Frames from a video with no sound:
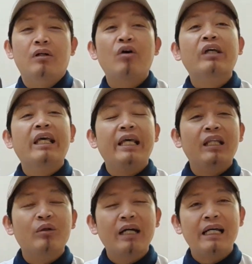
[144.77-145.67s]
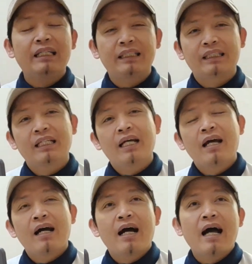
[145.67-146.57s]
Okay, ito guys.
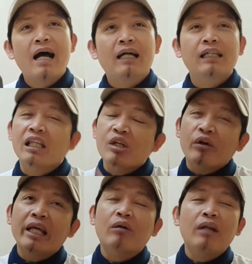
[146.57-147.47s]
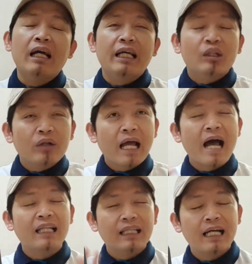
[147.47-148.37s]
Uh, sa theory ko lang itong
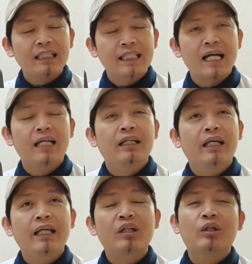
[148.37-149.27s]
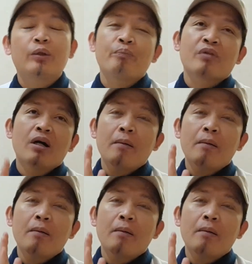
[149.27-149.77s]
lahat guys ha. Ito.